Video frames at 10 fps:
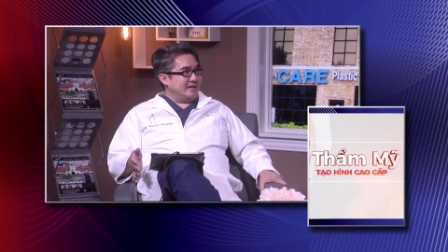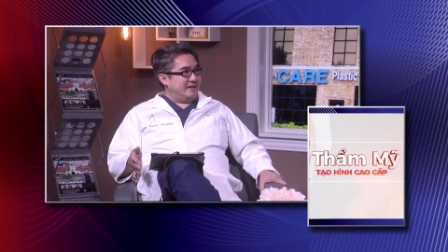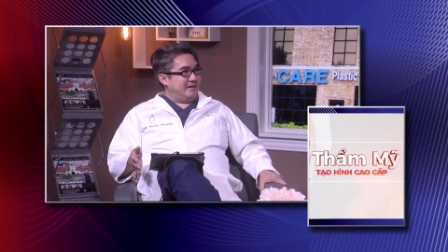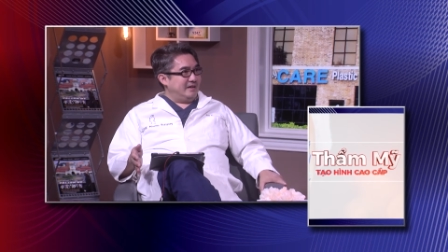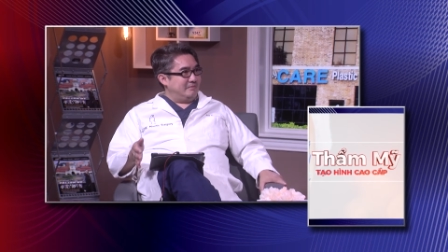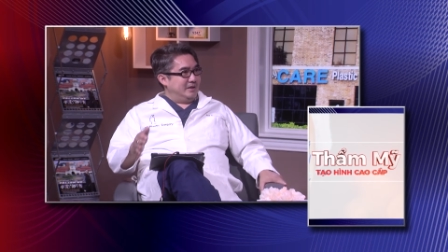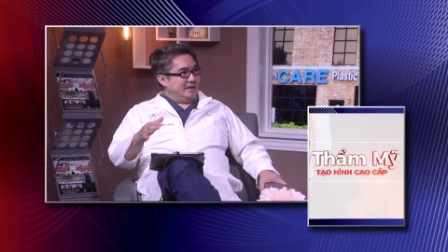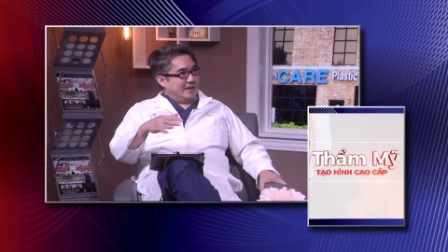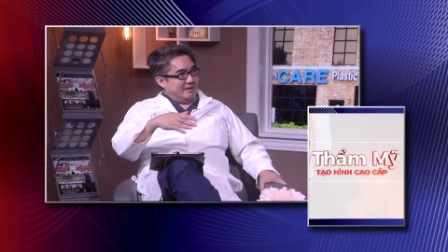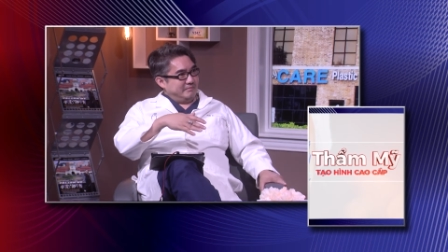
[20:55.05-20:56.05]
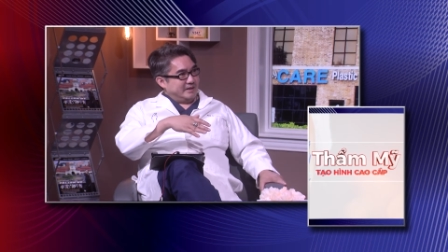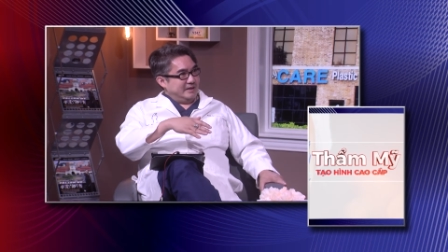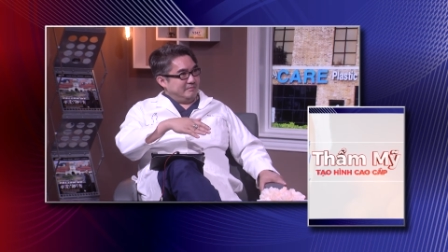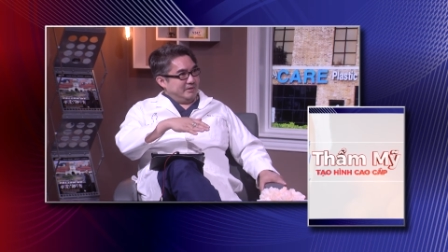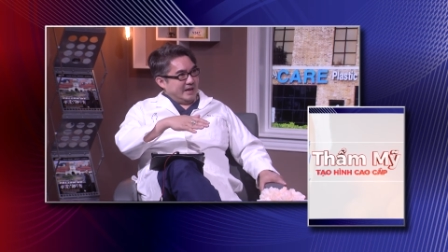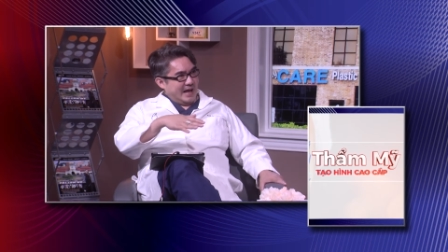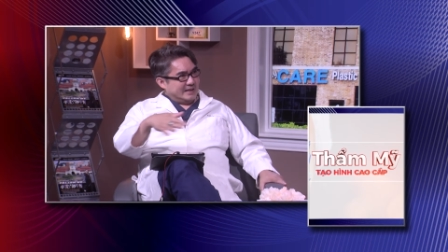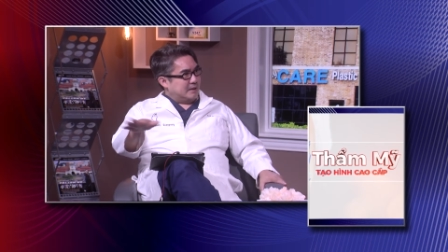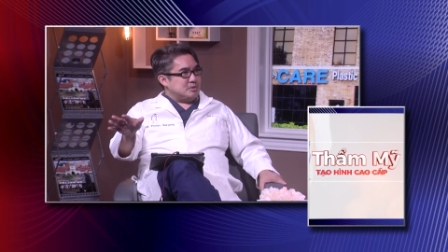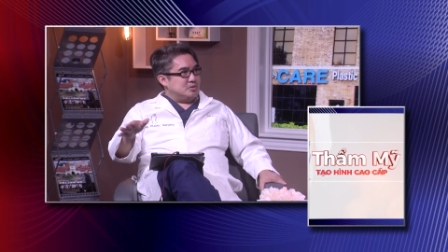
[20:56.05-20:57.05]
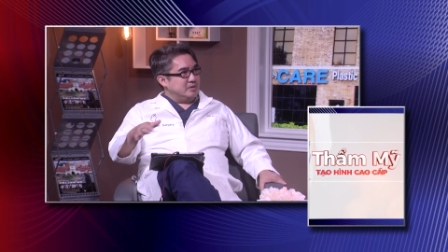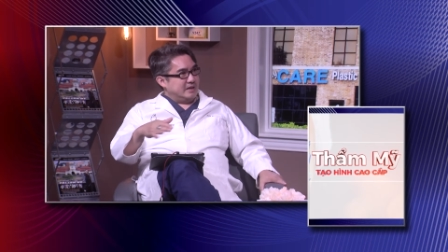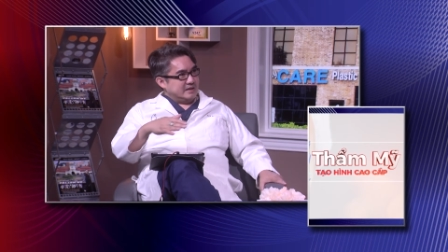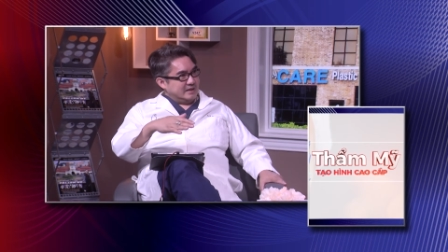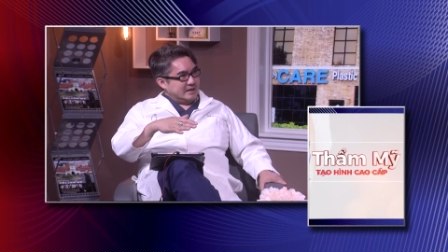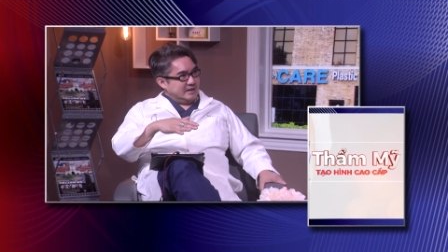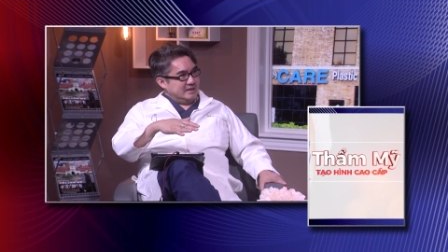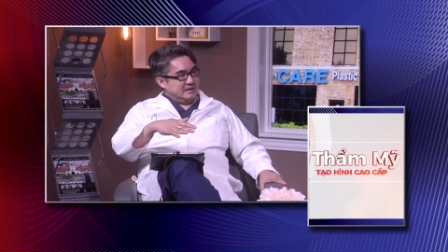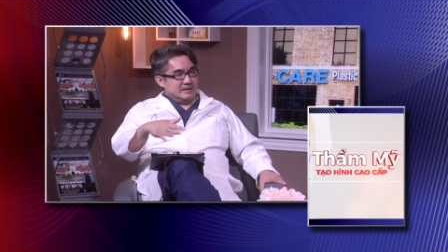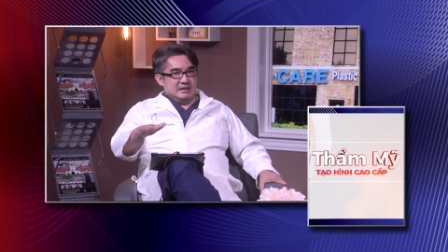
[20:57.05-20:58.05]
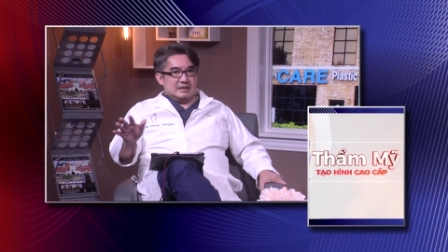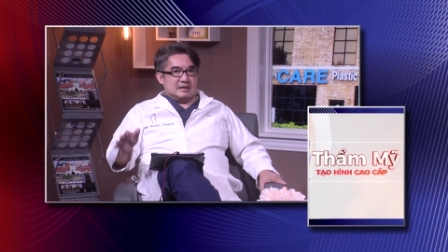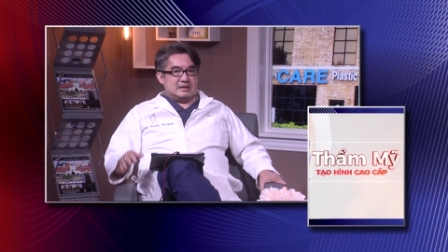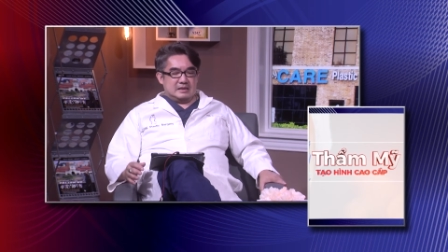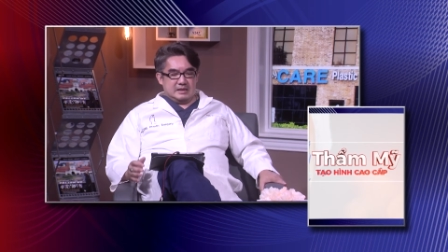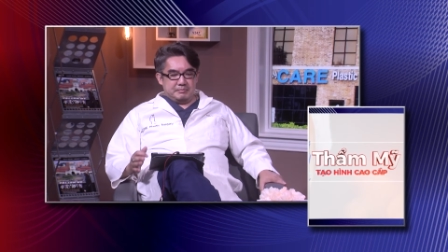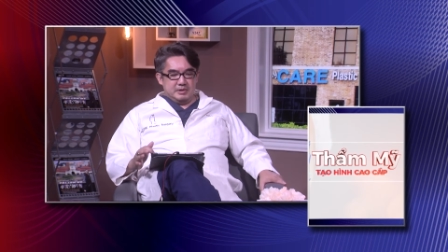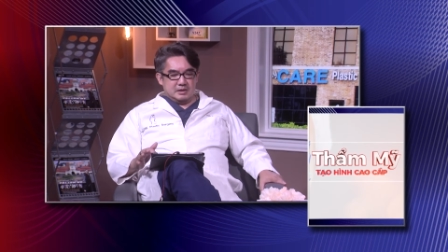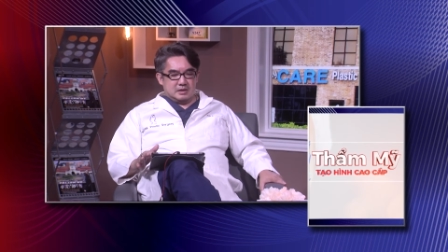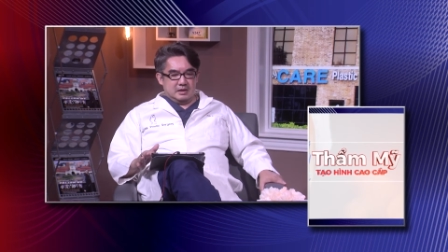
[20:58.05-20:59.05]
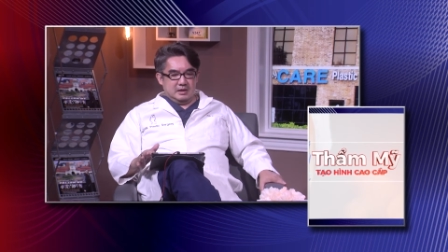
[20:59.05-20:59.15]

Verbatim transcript: cái đó là mình làm cái mình hạ thấp xuống cái cái cái cái, cái, cái thấp nhất rồi